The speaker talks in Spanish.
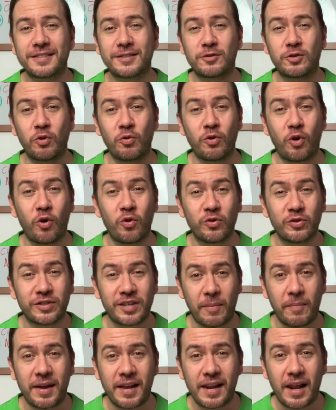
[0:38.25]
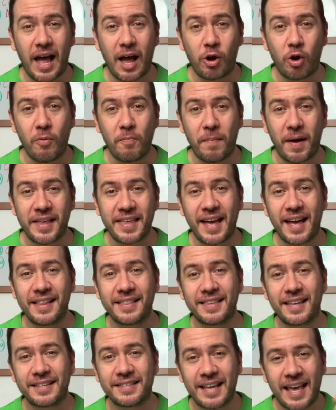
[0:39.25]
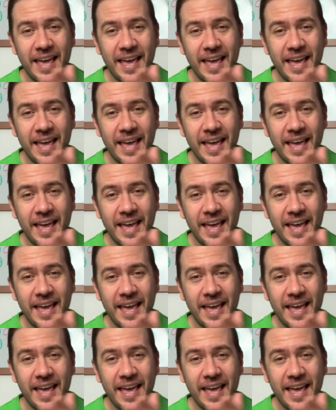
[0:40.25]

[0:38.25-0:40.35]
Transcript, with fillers: son 11.000 acompañantes,